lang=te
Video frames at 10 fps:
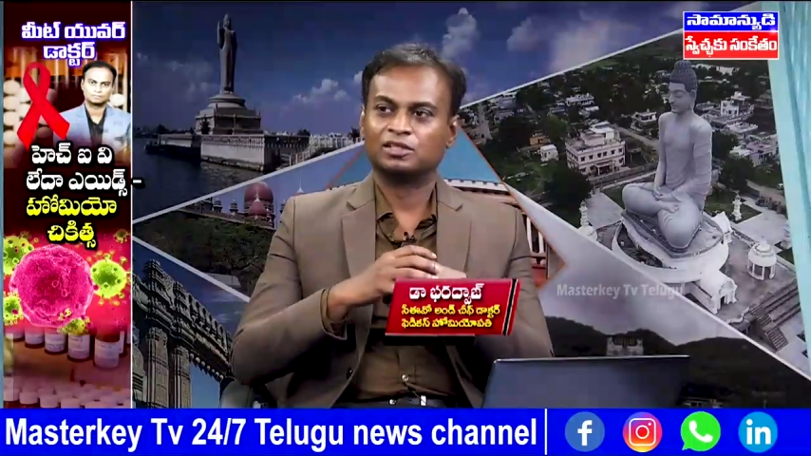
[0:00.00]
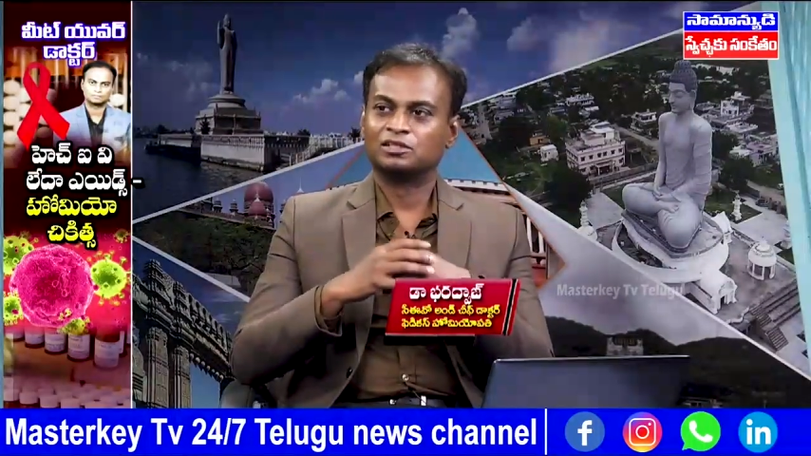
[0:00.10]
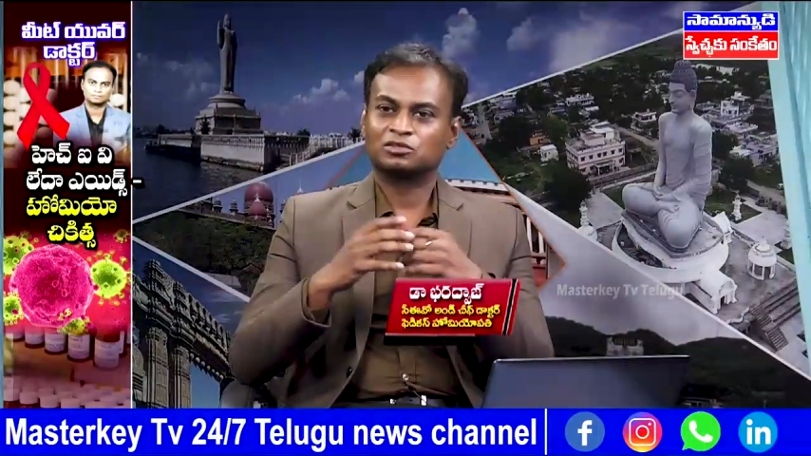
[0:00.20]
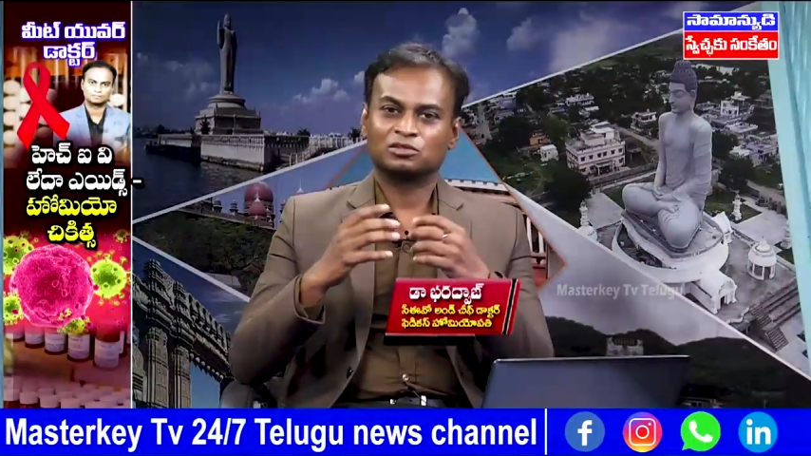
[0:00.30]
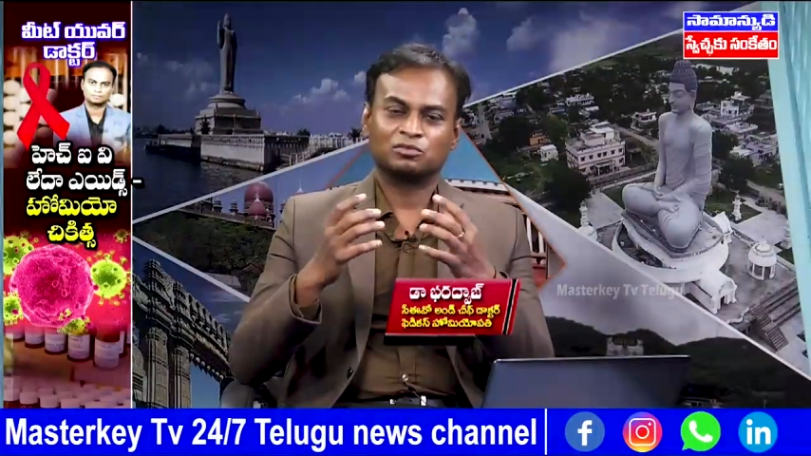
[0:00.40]

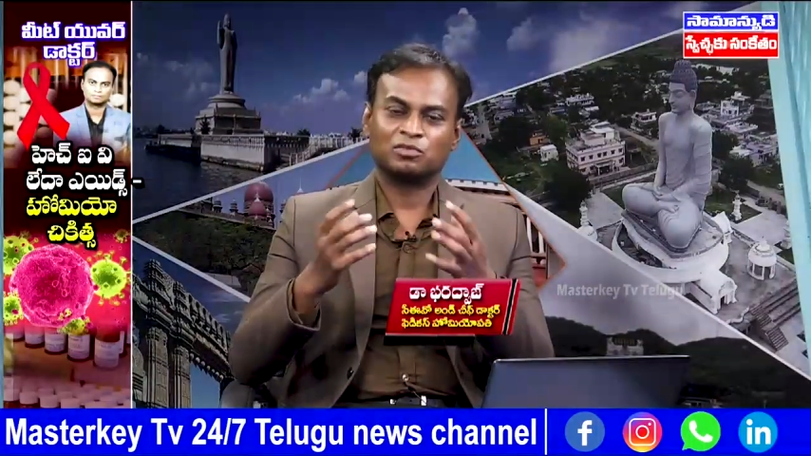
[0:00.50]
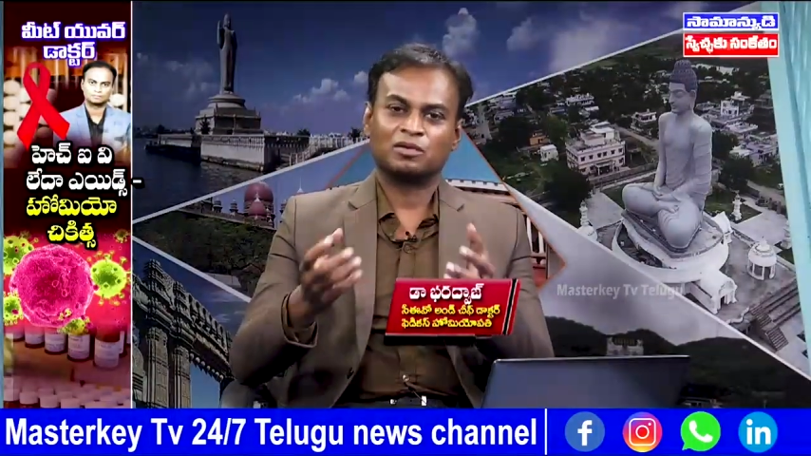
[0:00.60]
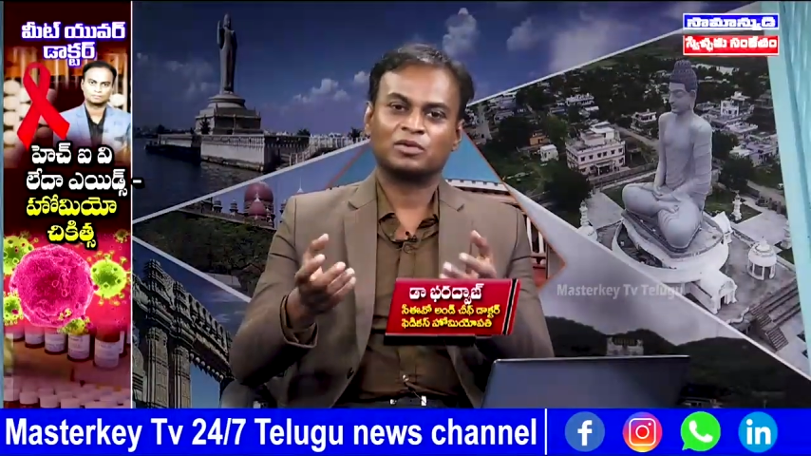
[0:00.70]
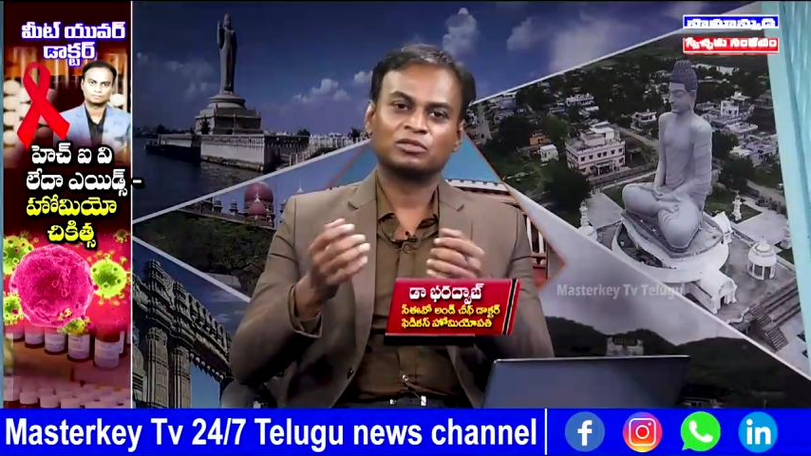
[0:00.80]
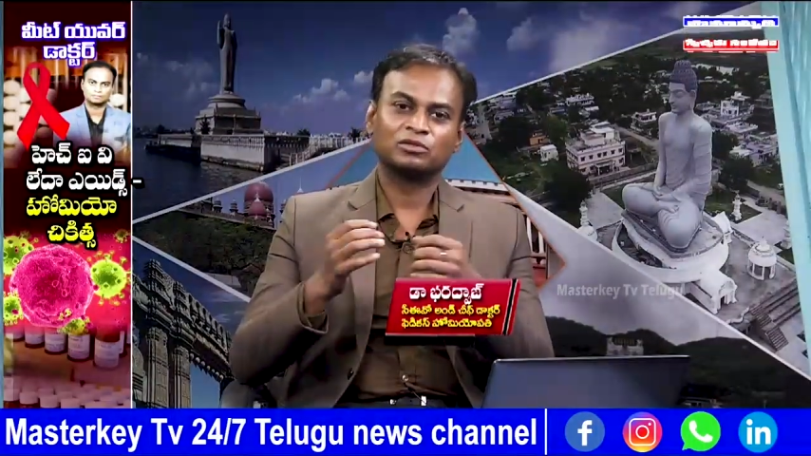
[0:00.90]
సో మా
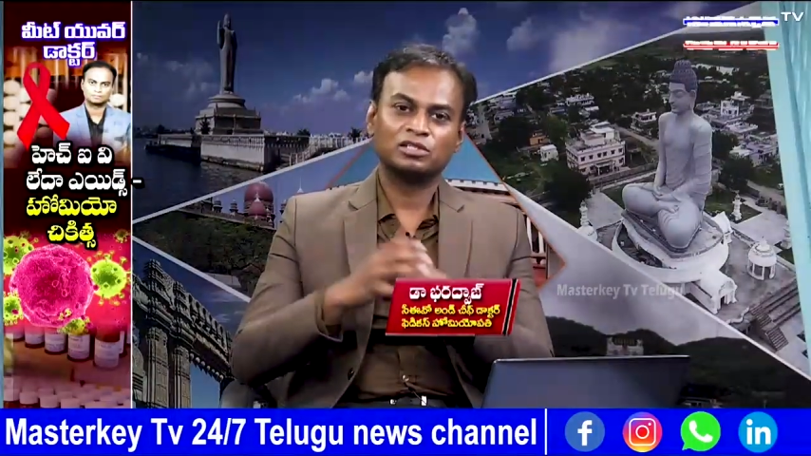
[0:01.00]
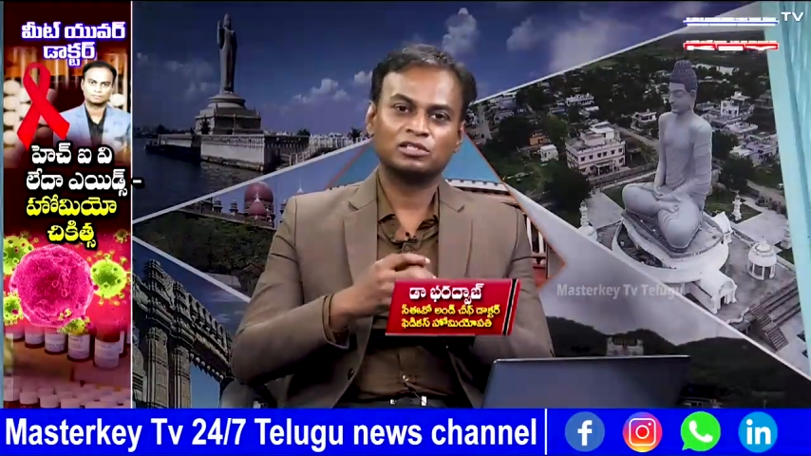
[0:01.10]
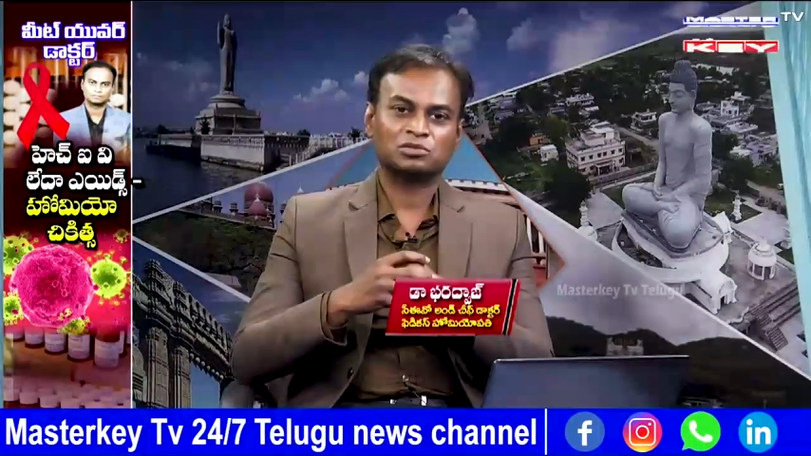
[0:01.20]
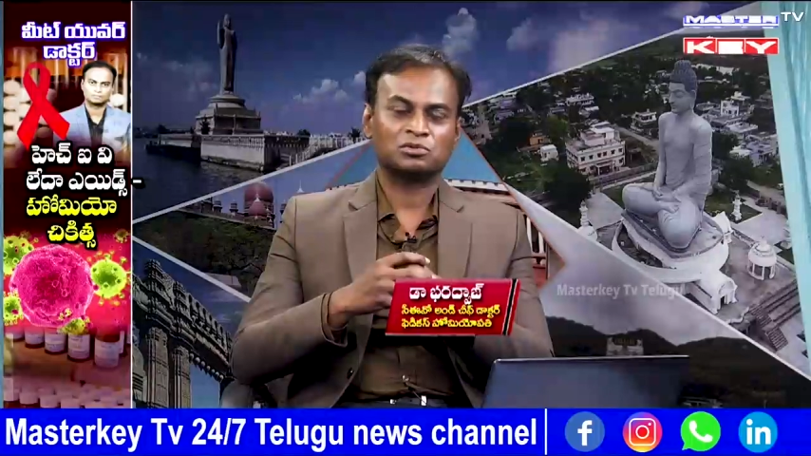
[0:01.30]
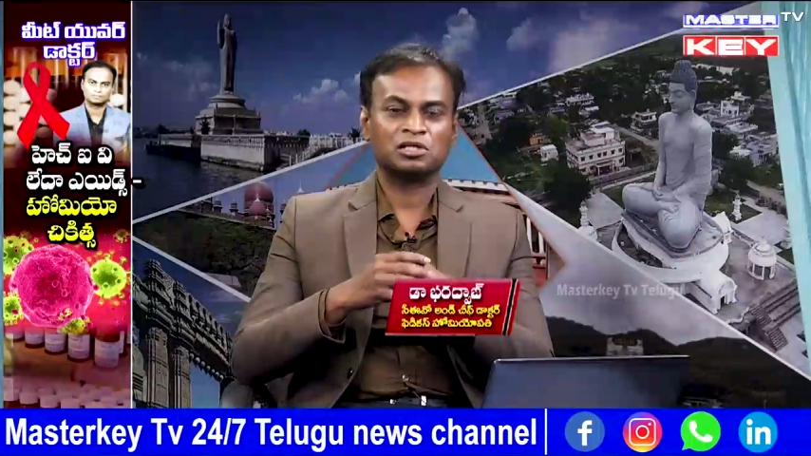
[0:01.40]
మందులు
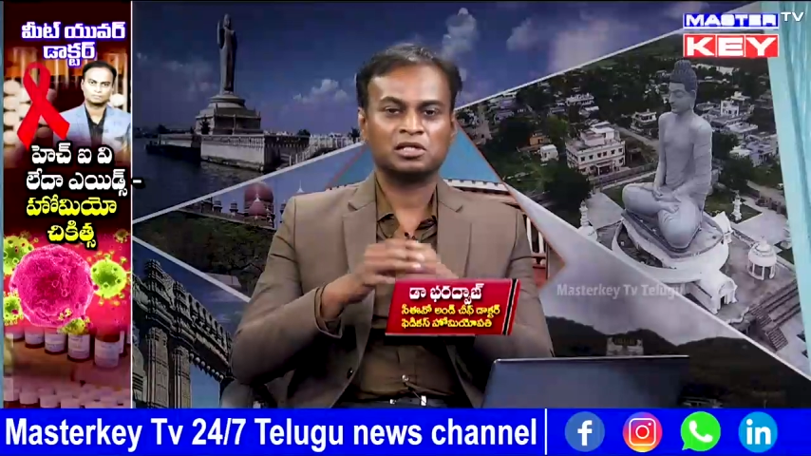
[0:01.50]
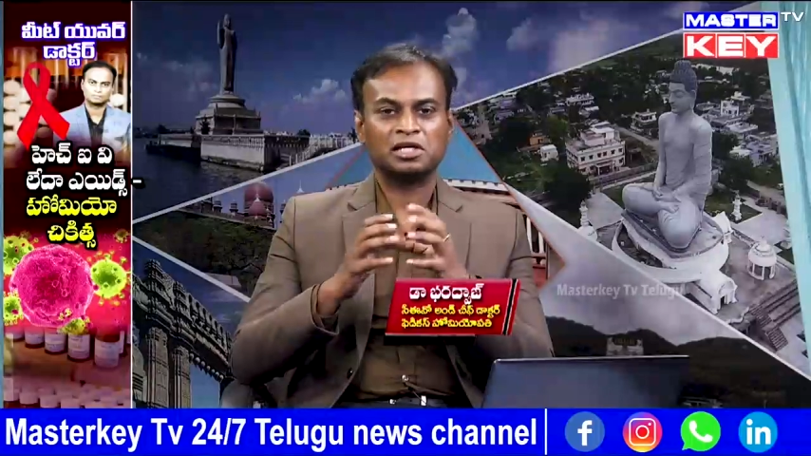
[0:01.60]
తీసుకోండి